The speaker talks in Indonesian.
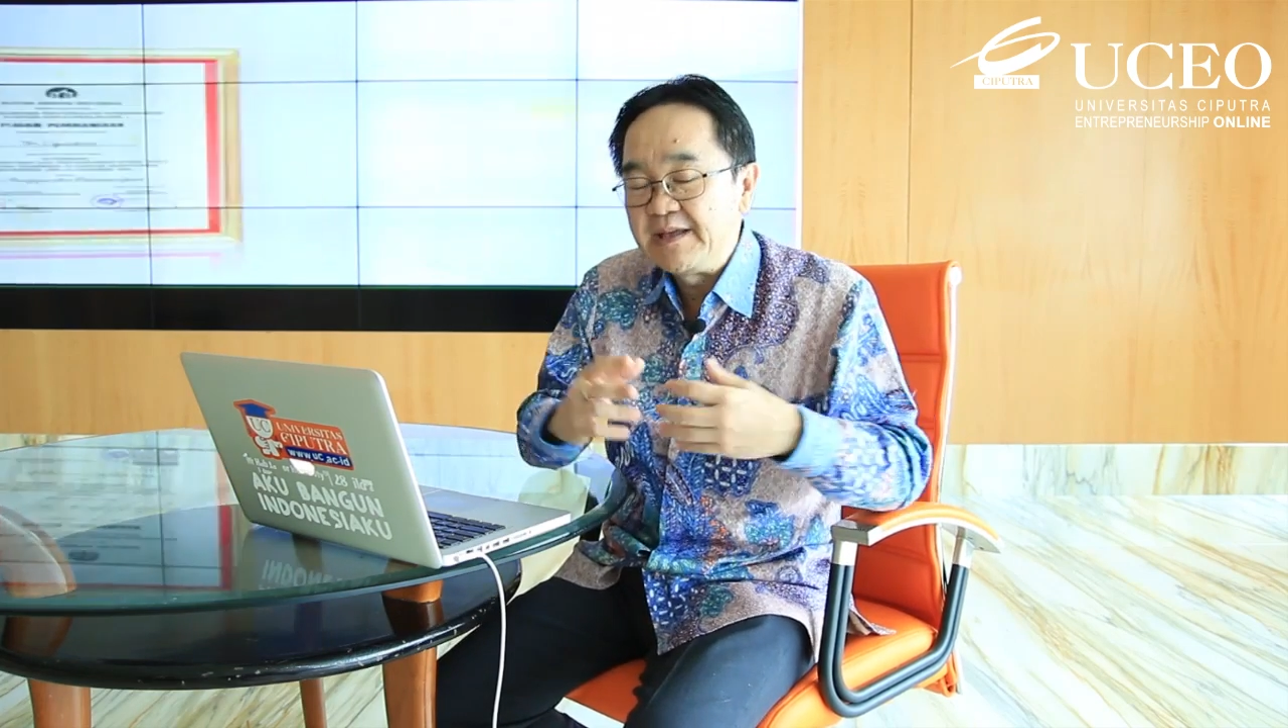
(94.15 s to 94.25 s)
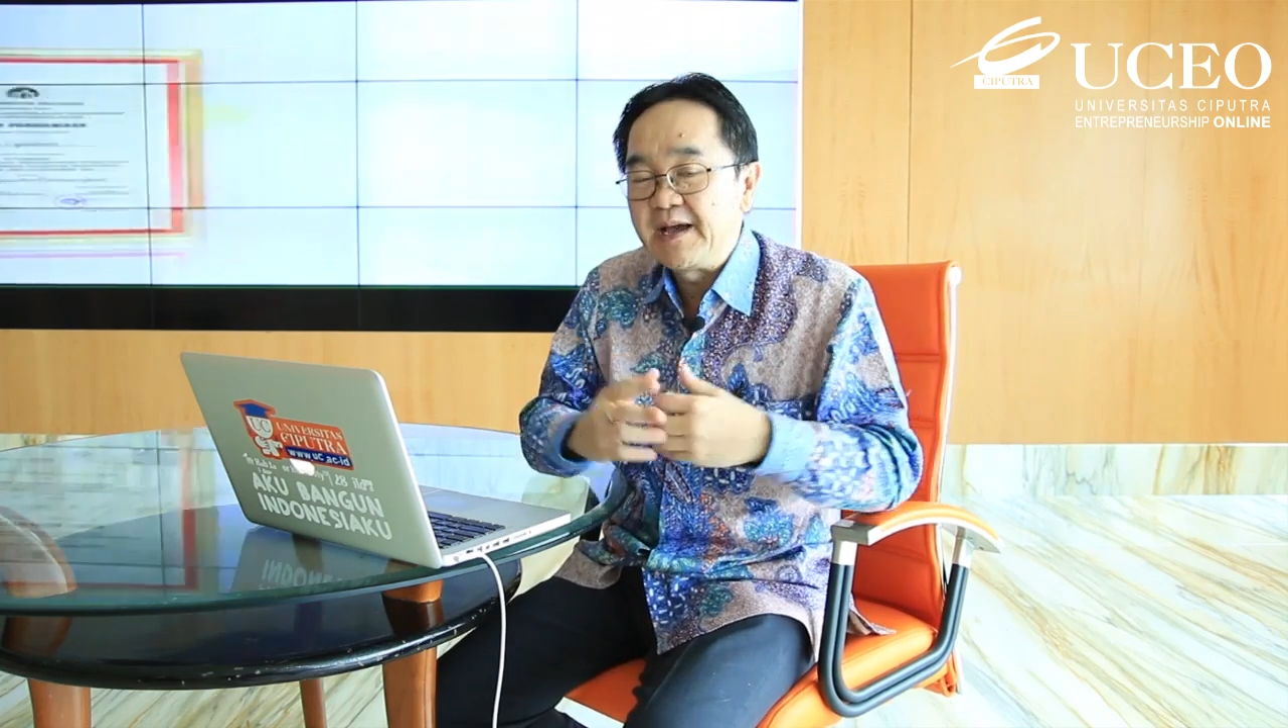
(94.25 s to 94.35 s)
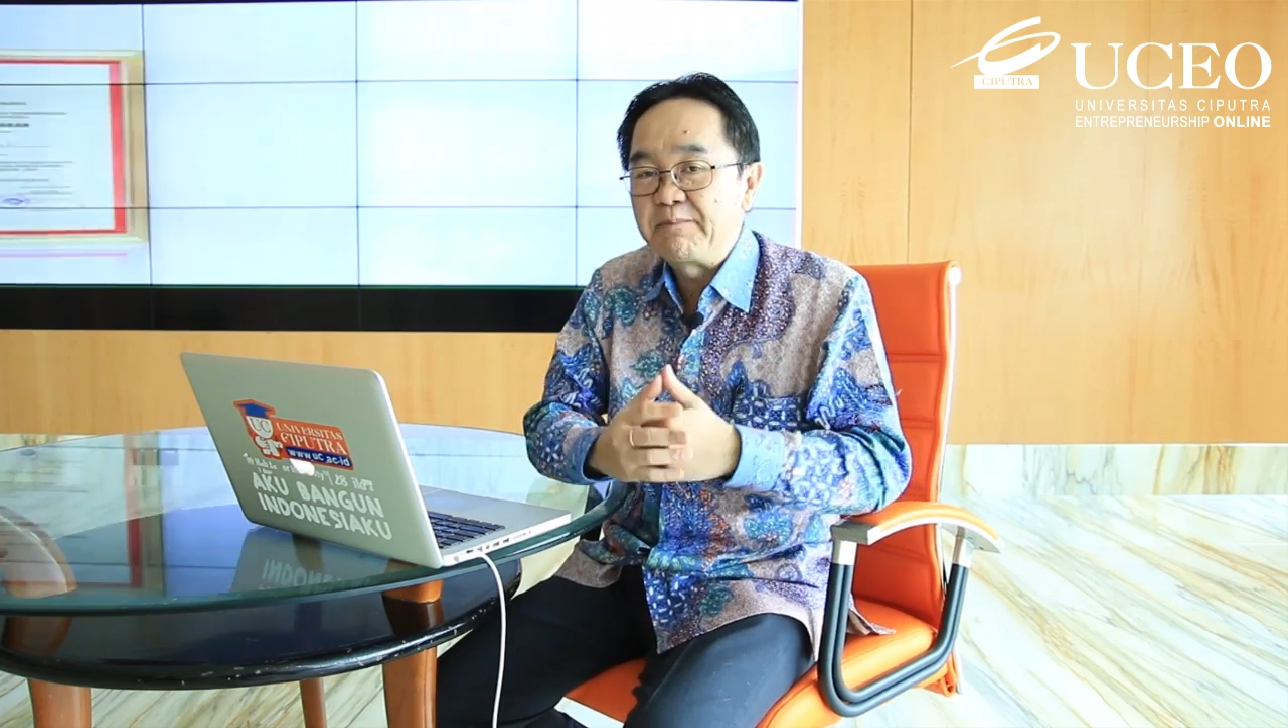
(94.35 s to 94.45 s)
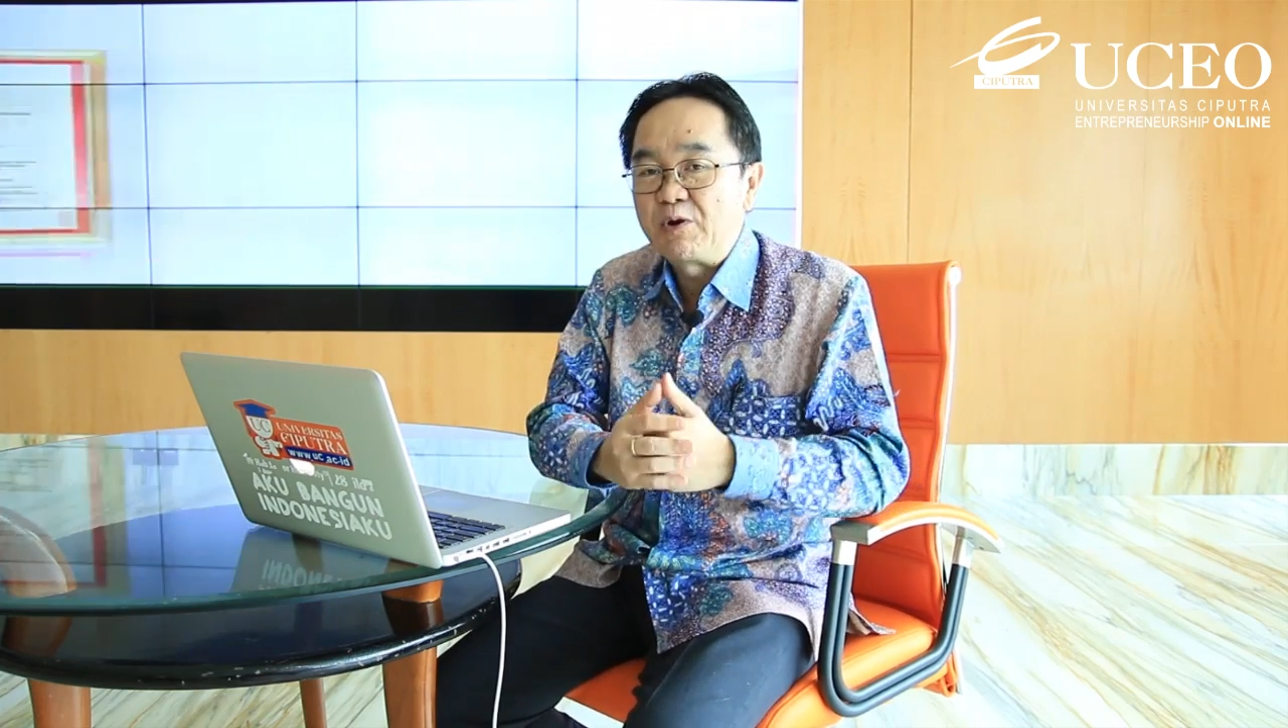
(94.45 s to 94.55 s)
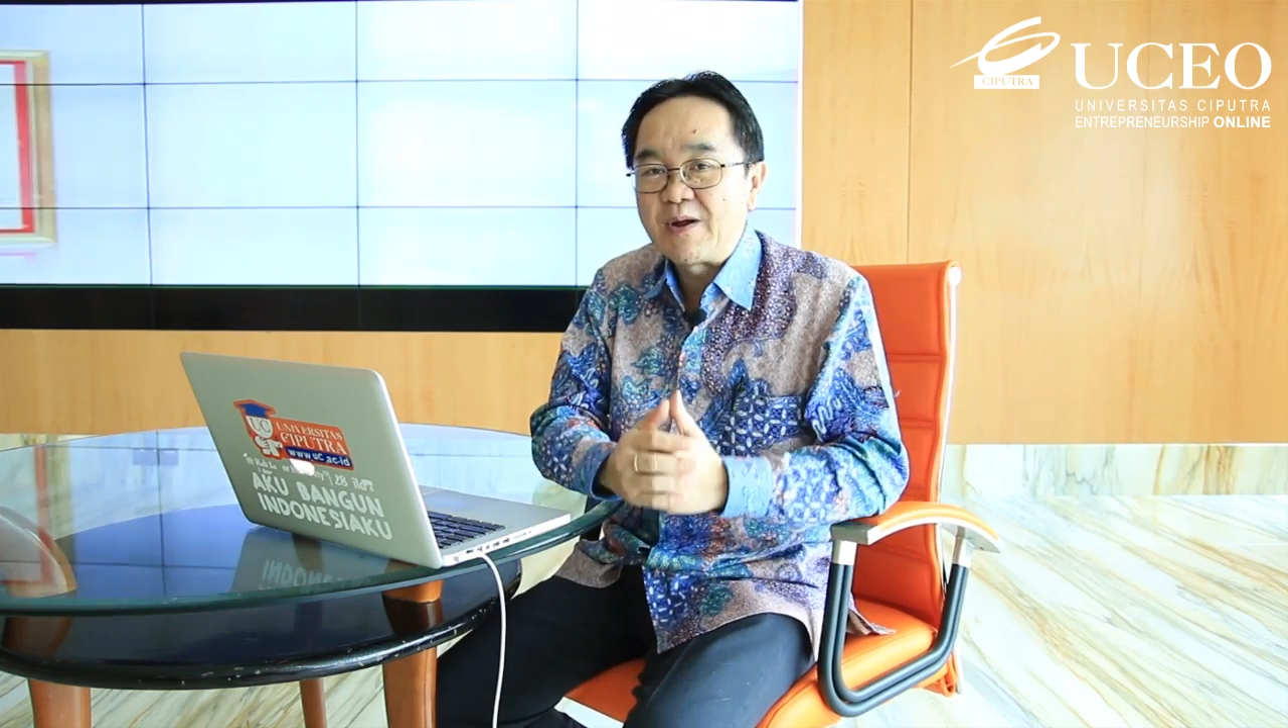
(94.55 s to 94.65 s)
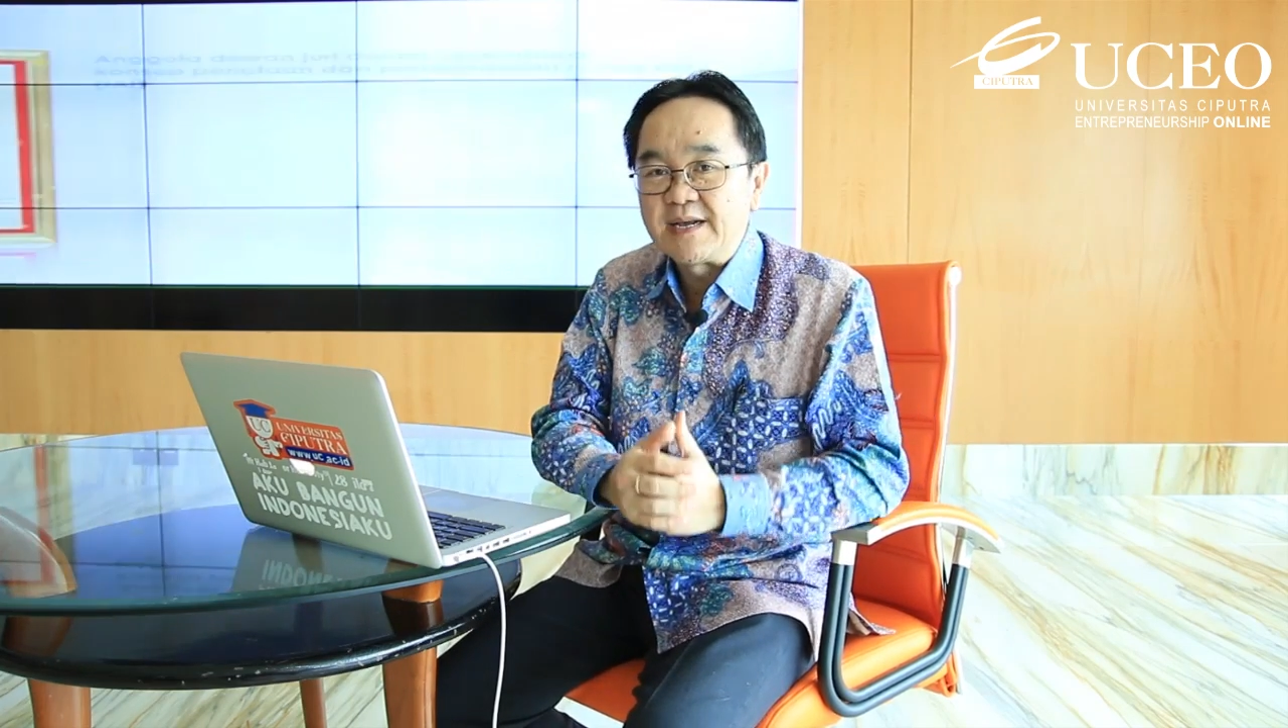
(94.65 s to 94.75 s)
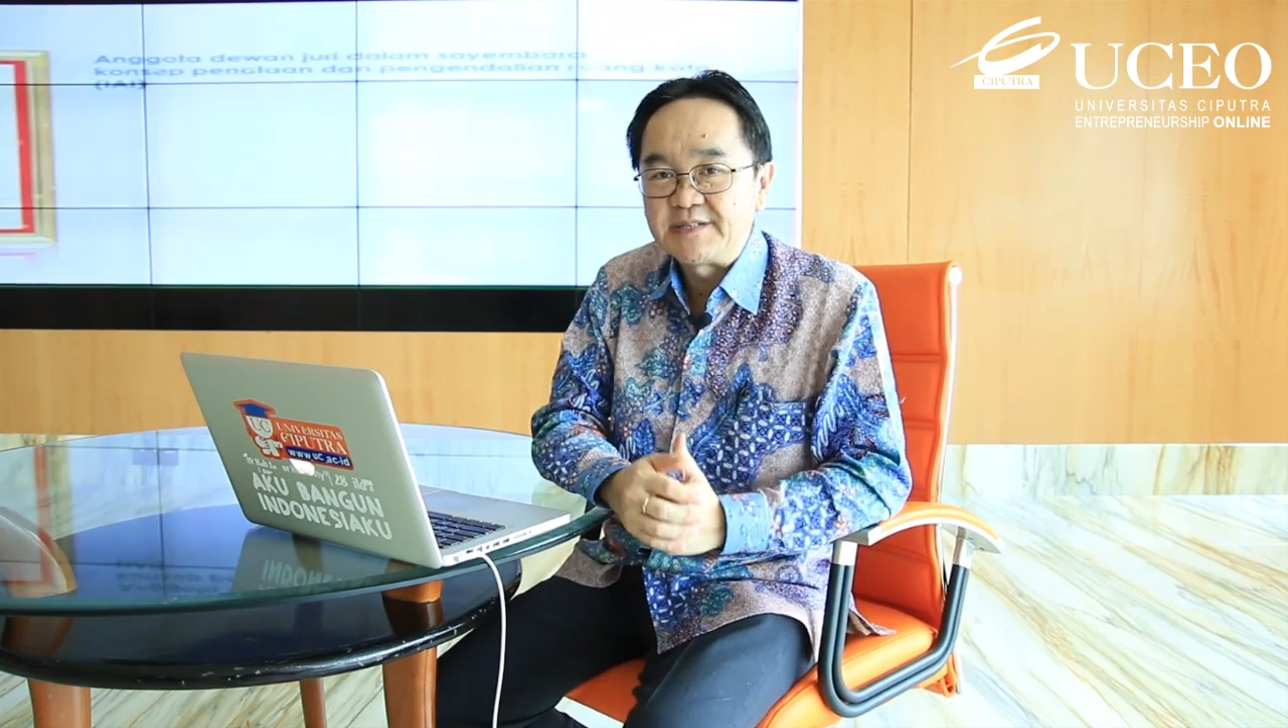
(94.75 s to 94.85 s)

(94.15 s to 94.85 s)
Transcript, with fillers: yang perlu Anda